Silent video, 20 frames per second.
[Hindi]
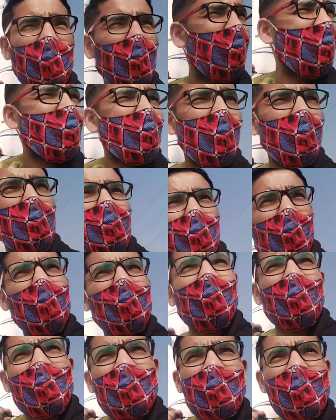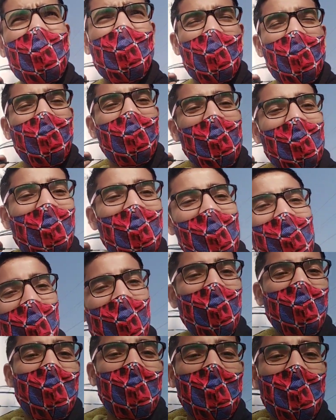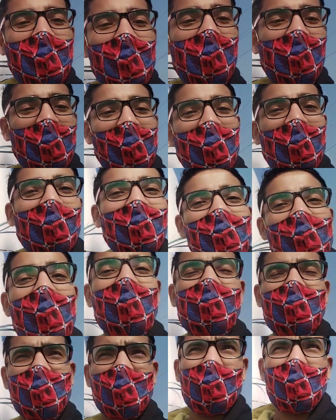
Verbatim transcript: वो अंकल लोग बैठे थे दे आर आस्किंग और